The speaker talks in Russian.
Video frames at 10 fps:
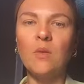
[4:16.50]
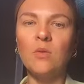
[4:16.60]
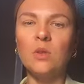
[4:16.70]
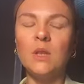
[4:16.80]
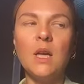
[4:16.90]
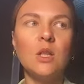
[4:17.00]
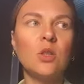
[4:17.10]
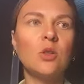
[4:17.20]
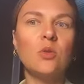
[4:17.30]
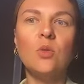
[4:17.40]
вот,
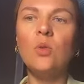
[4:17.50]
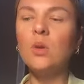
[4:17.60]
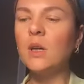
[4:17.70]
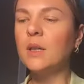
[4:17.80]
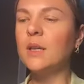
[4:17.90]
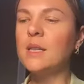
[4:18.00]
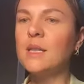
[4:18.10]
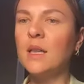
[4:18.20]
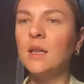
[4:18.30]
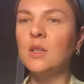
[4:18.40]
что как раз,
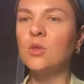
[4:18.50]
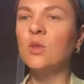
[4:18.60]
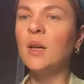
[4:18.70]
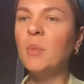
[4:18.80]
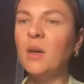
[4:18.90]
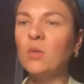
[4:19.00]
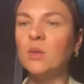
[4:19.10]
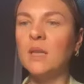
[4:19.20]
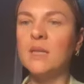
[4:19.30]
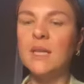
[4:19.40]
а что
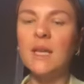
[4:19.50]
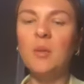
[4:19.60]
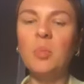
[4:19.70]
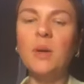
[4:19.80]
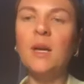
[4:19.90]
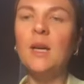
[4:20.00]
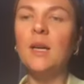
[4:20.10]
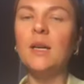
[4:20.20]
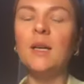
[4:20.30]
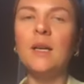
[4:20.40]
наоборот хотели бы
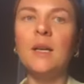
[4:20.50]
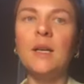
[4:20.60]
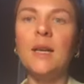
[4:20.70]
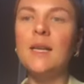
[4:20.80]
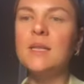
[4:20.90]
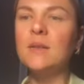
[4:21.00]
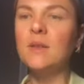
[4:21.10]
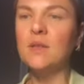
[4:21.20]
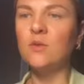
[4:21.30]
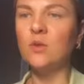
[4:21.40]
а,
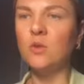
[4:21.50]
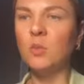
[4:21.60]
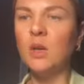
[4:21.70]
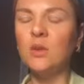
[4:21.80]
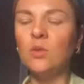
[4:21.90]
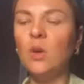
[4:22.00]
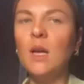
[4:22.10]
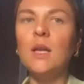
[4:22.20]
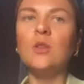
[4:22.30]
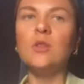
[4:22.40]
реализовать в новом году.
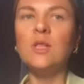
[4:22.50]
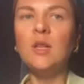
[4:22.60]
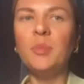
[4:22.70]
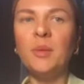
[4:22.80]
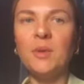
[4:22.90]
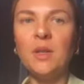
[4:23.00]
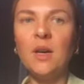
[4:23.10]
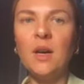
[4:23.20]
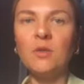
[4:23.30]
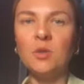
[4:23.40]
То есть это прям
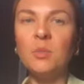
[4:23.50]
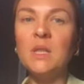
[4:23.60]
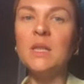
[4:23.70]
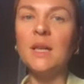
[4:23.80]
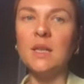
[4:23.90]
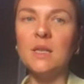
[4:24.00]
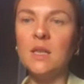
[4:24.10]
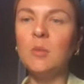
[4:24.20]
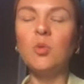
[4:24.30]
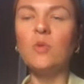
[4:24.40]
такая вот
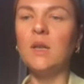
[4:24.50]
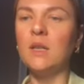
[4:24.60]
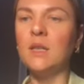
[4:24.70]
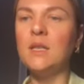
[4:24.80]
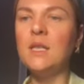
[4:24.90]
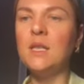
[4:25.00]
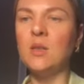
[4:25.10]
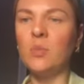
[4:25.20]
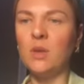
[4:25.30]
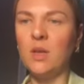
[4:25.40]
медитация, буквально на
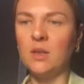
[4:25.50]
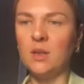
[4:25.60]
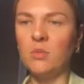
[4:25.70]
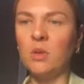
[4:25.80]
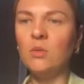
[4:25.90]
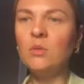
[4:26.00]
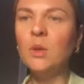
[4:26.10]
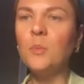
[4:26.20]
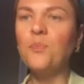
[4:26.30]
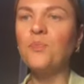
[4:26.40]
10-15 минут
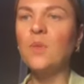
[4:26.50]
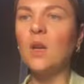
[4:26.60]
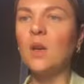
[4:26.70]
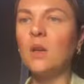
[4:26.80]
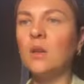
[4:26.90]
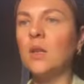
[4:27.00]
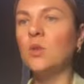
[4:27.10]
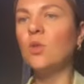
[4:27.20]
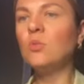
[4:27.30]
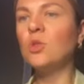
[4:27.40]
а, о
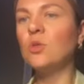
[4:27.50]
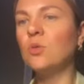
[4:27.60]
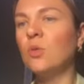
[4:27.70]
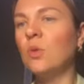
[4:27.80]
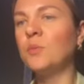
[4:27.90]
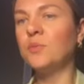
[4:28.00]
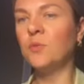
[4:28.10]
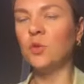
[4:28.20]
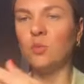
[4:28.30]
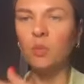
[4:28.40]
том, что
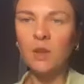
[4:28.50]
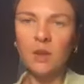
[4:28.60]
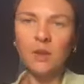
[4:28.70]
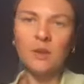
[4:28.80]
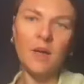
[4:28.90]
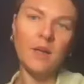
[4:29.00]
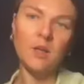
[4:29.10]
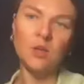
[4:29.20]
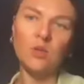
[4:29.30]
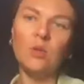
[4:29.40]
вот было, да,
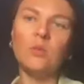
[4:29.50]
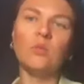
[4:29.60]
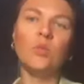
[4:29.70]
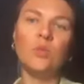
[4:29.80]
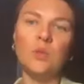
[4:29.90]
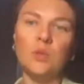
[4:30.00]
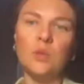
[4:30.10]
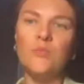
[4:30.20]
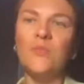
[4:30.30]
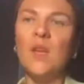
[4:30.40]
и что будет.
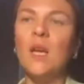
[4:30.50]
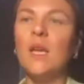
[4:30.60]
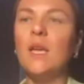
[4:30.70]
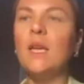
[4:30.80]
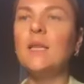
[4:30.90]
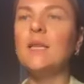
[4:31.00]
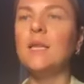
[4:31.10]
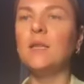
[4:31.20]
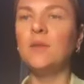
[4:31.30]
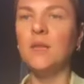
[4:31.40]
И,
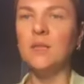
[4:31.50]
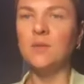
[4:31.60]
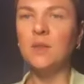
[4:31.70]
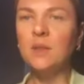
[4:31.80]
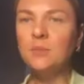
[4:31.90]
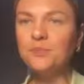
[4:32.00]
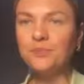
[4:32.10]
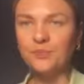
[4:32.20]
соответственно,